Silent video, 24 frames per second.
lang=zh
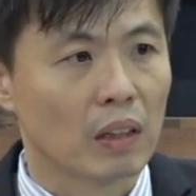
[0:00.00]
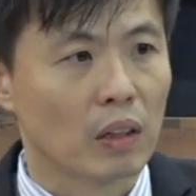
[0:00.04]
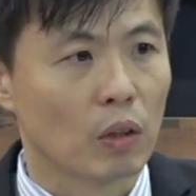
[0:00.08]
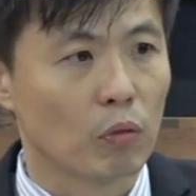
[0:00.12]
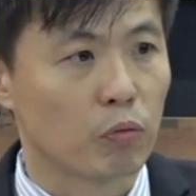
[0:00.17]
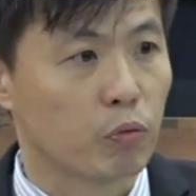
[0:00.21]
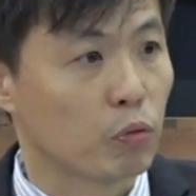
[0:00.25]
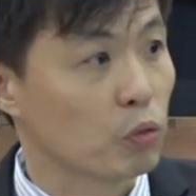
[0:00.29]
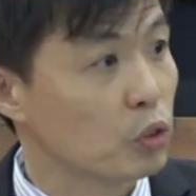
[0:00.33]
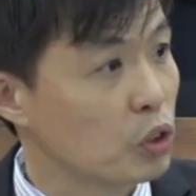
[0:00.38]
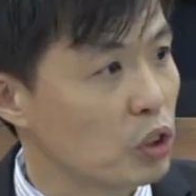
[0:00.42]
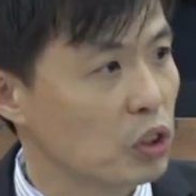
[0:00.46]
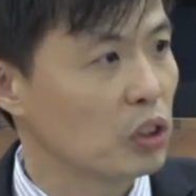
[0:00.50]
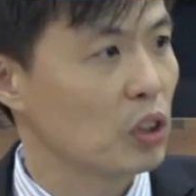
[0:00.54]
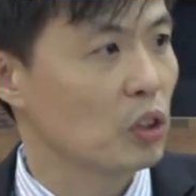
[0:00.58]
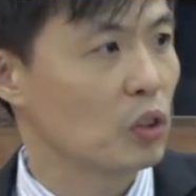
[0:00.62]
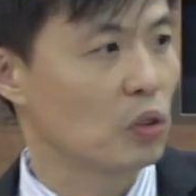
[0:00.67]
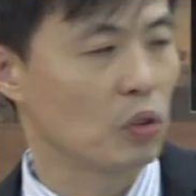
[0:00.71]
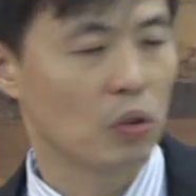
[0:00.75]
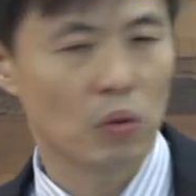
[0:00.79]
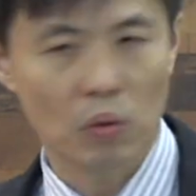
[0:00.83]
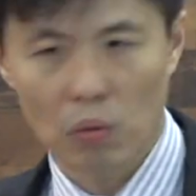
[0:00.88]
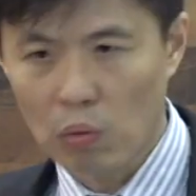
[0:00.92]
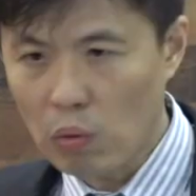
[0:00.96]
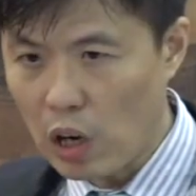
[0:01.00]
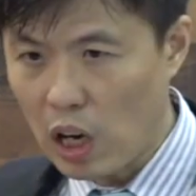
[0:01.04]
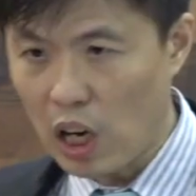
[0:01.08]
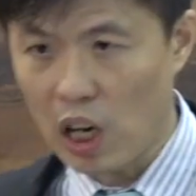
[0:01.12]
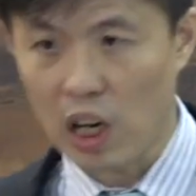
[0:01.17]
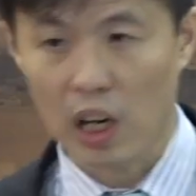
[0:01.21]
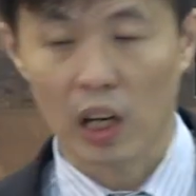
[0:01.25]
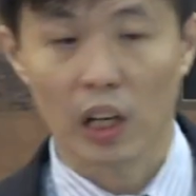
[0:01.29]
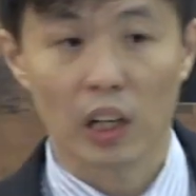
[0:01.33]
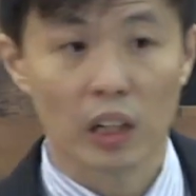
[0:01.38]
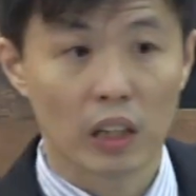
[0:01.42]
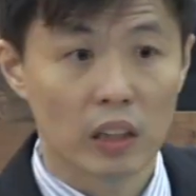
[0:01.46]
服侍的时候哇
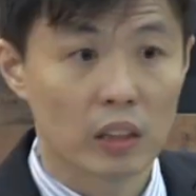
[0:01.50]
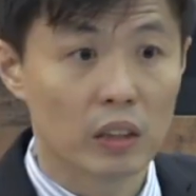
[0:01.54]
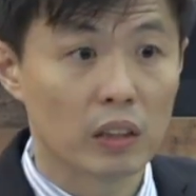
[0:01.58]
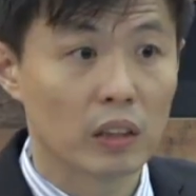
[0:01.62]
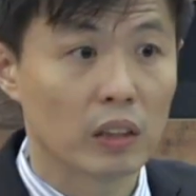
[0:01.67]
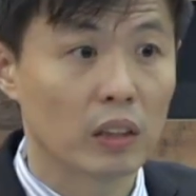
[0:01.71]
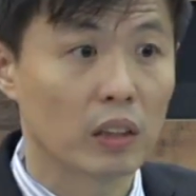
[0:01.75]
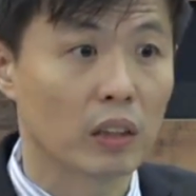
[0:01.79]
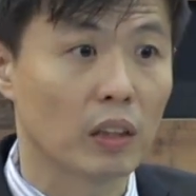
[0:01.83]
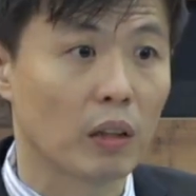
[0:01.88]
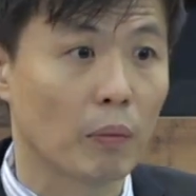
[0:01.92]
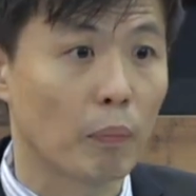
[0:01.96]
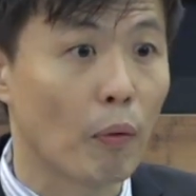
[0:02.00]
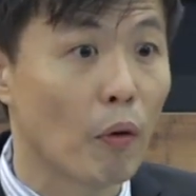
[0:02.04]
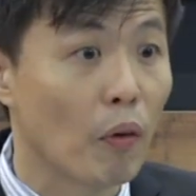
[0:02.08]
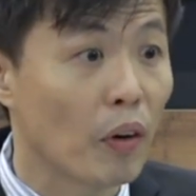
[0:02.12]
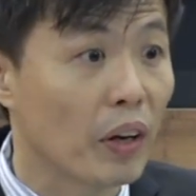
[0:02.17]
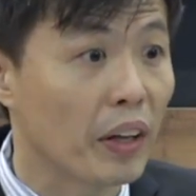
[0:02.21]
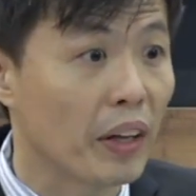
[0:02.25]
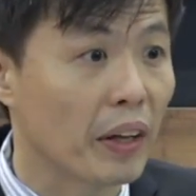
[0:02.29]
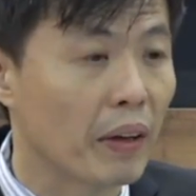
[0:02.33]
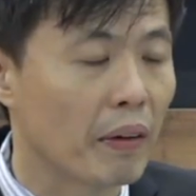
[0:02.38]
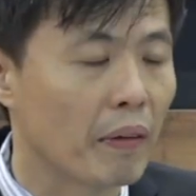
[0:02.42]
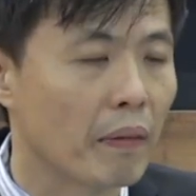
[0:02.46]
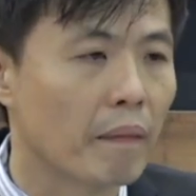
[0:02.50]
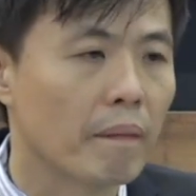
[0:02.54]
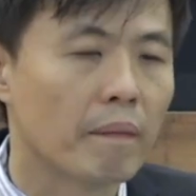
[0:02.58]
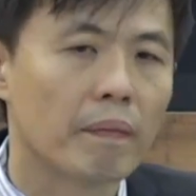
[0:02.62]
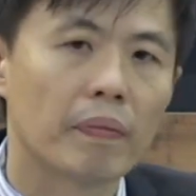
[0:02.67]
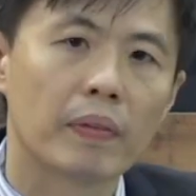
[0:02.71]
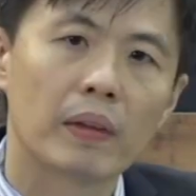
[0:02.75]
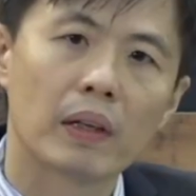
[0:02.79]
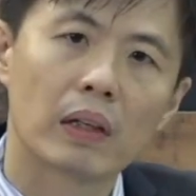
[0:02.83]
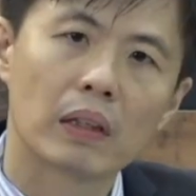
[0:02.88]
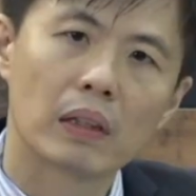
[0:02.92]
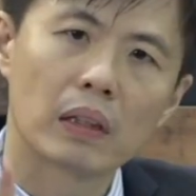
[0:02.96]
很魄力，
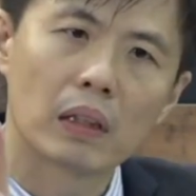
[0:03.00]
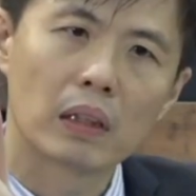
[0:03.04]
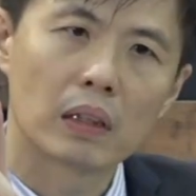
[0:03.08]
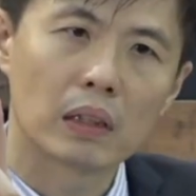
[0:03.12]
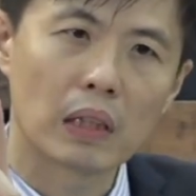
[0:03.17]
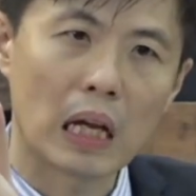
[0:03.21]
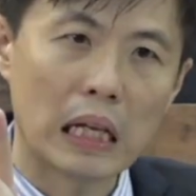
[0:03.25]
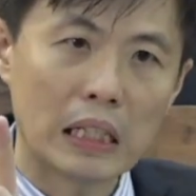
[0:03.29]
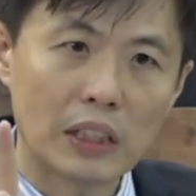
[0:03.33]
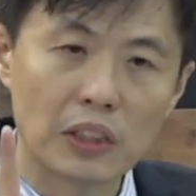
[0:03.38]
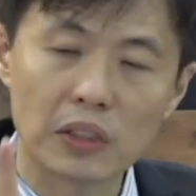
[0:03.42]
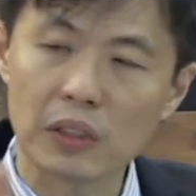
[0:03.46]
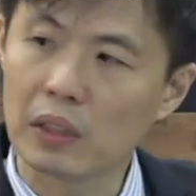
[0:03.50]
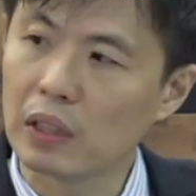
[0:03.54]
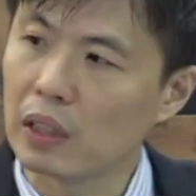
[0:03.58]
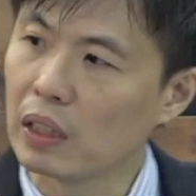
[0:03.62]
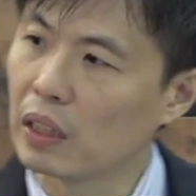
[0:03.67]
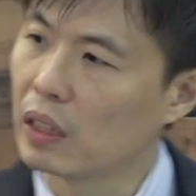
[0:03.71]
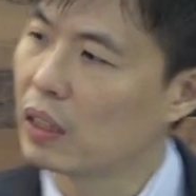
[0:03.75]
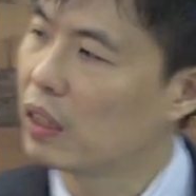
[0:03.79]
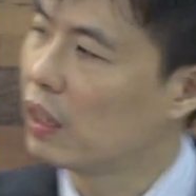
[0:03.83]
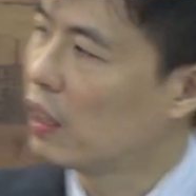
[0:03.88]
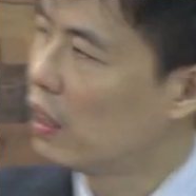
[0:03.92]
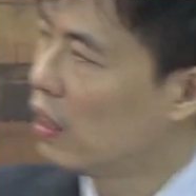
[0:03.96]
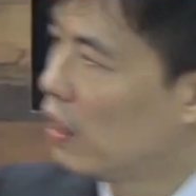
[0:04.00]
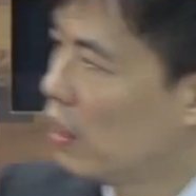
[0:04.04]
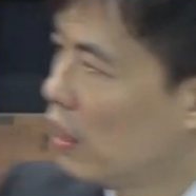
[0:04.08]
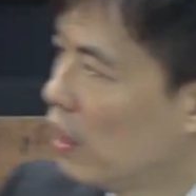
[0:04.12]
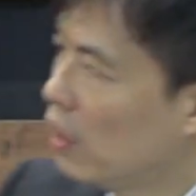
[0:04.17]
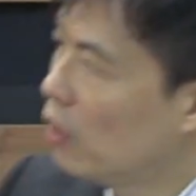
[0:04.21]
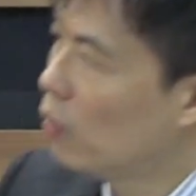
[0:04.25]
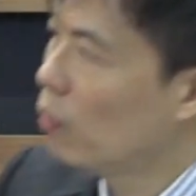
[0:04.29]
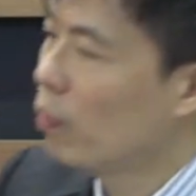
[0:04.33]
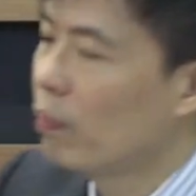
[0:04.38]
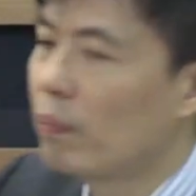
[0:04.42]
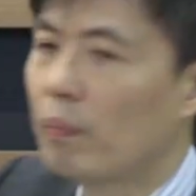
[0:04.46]
但是
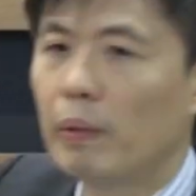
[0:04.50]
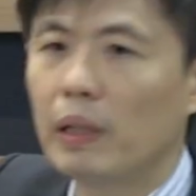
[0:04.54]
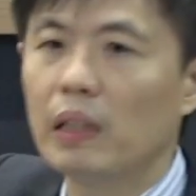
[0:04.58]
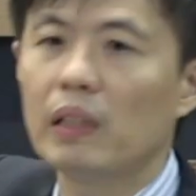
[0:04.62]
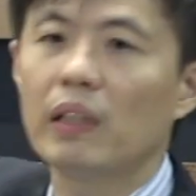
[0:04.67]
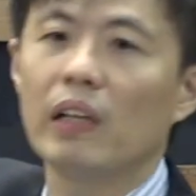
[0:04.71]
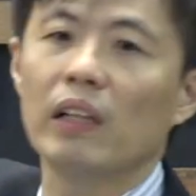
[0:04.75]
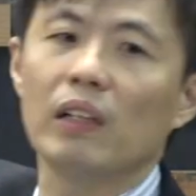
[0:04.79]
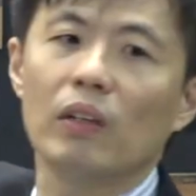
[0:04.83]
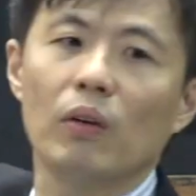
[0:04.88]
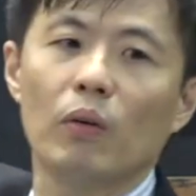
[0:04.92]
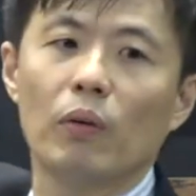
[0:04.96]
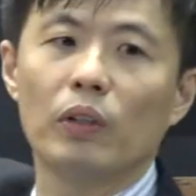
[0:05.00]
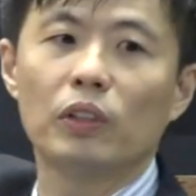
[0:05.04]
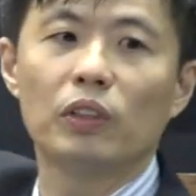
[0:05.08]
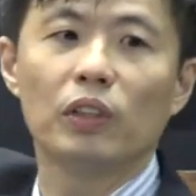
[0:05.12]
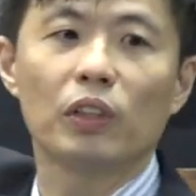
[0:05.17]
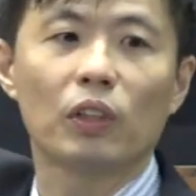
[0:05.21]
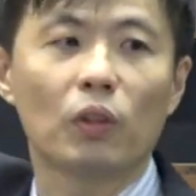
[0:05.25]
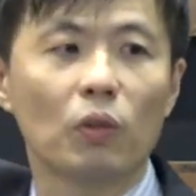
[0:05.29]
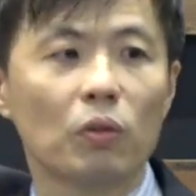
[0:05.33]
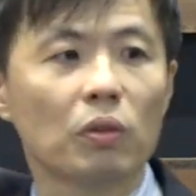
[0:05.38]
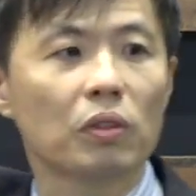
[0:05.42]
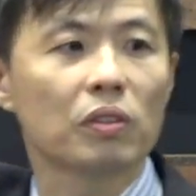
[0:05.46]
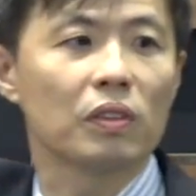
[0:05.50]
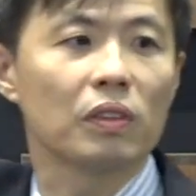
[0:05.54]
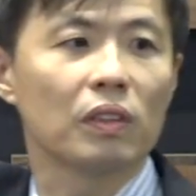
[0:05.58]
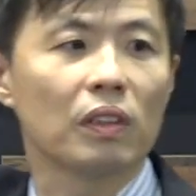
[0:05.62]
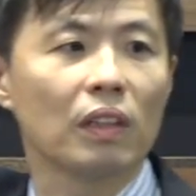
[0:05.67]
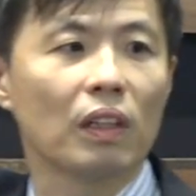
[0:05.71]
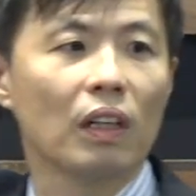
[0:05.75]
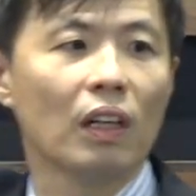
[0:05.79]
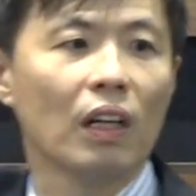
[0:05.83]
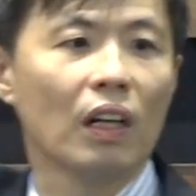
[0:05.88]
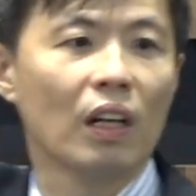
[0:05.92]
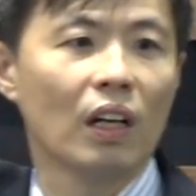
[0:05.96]
你明天回去公司，
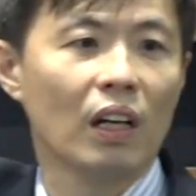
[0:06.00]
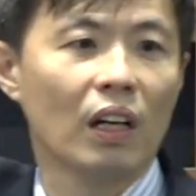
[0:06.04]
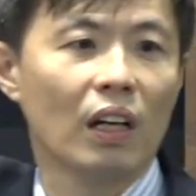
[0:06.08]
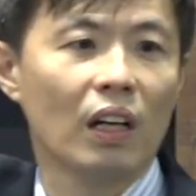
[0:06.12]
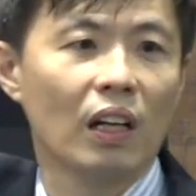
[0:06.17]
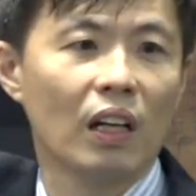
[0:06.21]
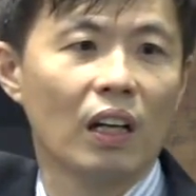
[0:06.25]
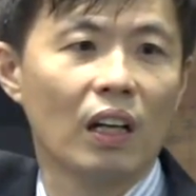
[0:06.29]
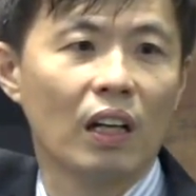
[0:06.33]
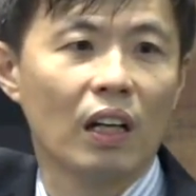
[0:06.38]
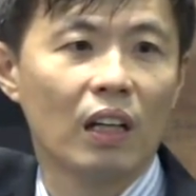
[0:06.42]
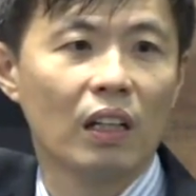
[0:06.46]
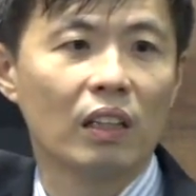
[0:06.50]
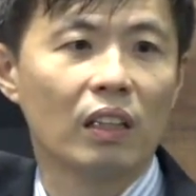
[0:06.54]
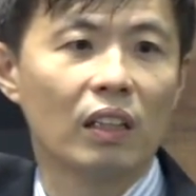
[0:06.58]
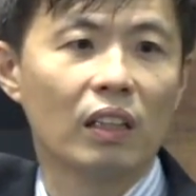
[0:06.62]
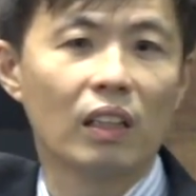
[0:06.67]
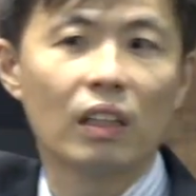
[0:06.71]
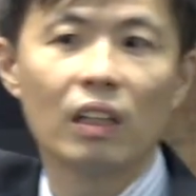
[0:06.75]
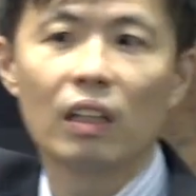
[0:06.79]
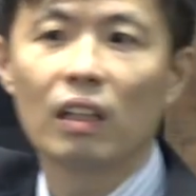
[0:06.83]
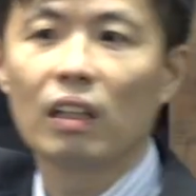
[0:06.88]
你的